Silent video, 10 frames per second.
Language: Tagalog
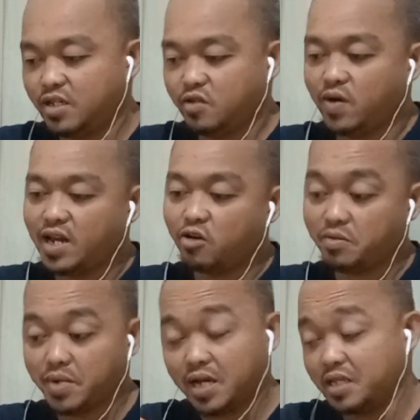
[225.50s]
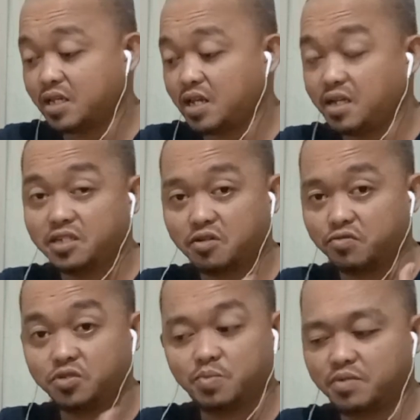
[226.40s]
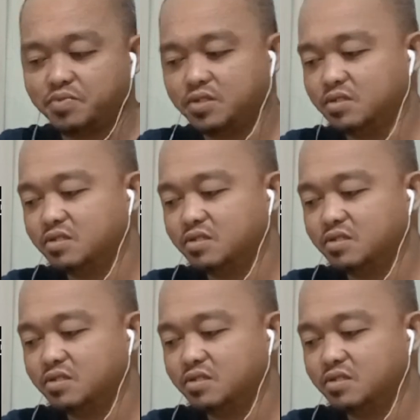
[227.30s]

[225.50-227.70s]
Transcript: naniniwala ako na magaling talaga si Coach Mobs.